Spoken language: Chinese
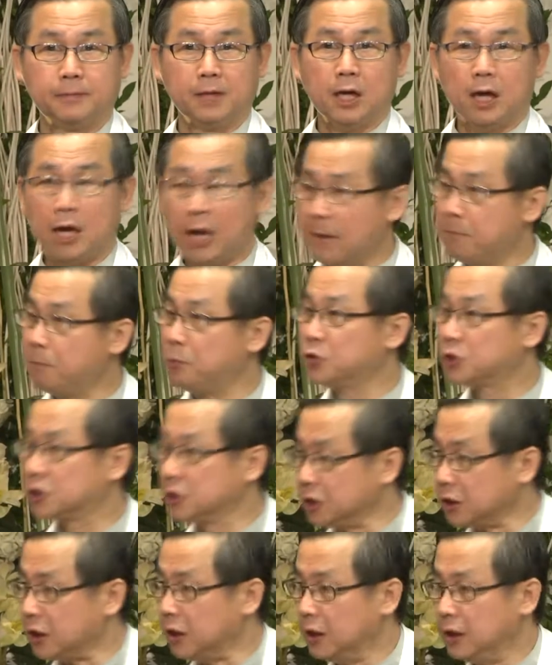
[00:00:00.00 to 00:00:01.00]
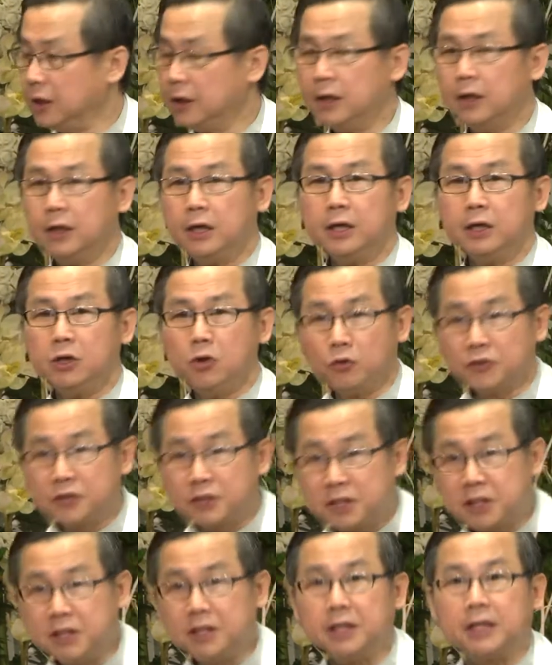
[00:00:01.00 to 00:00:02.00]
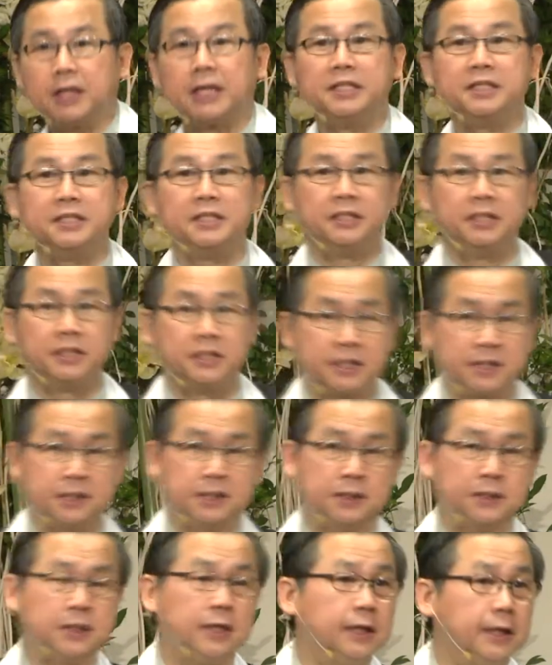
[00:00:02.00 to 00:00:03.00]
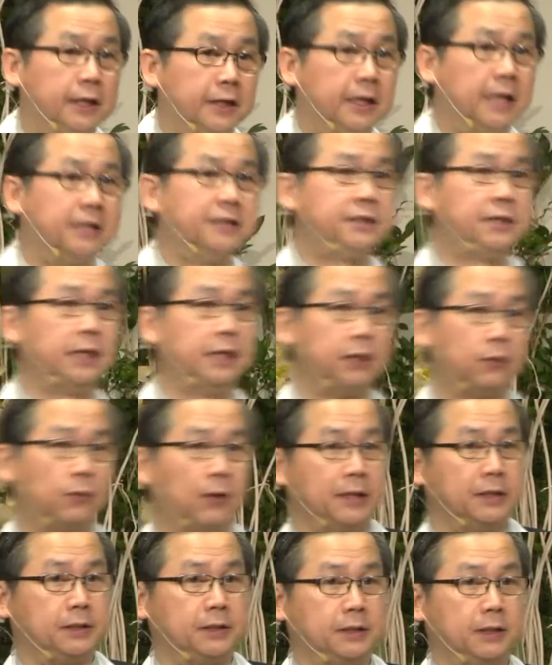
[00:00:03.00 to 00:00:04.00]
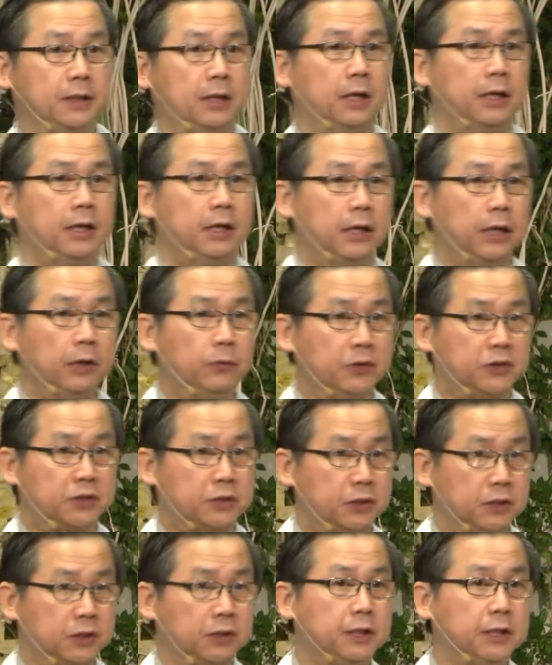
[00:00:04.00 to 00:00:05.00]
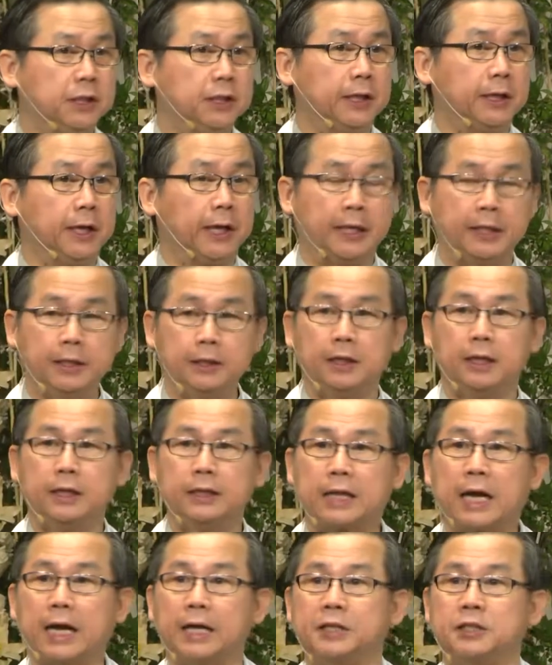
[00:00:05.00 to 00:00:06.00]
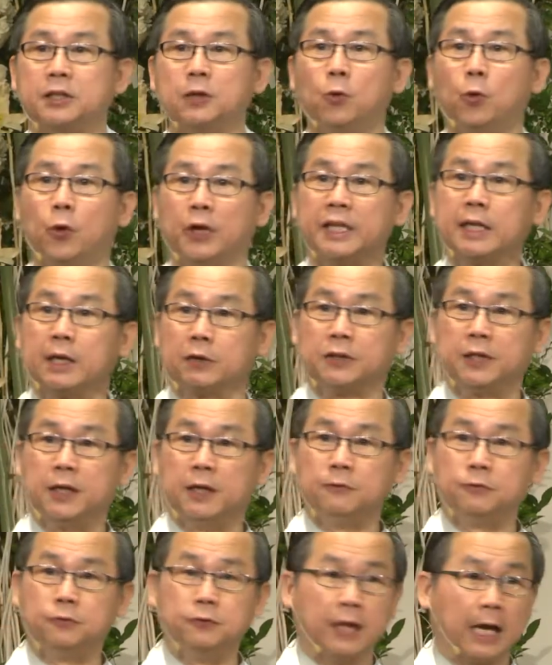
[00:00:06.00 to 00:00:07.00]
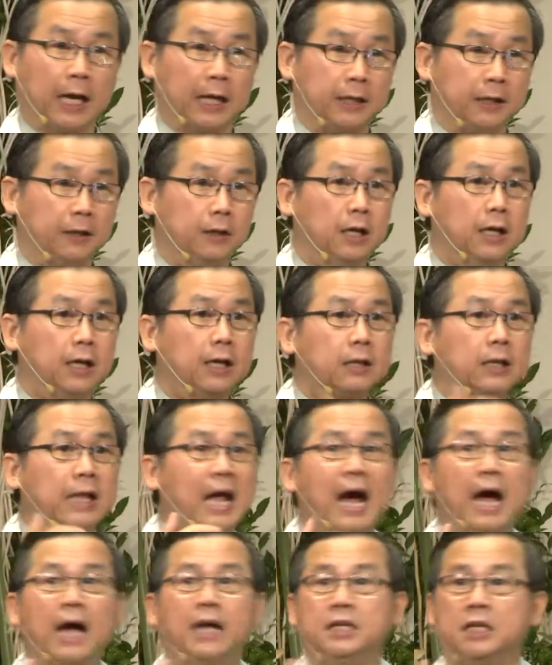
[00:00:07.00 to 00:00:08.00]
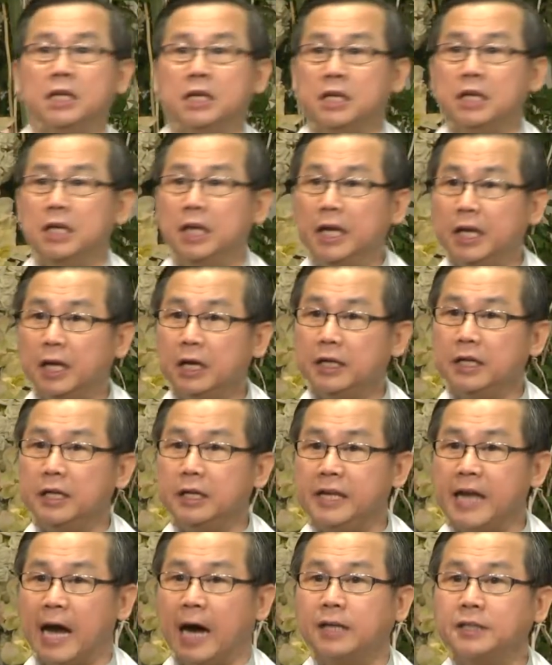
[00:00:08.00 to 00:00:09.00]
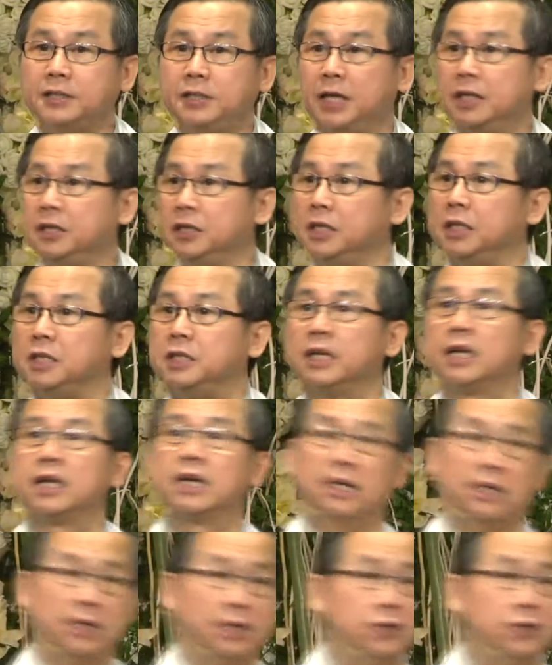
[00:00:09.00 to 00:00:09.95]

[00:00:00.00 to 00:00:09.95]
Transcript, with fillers: 而不是用祭跟死去的人建立关系。因为死去的人他已经回到天父那里，他与阴阳间已经隔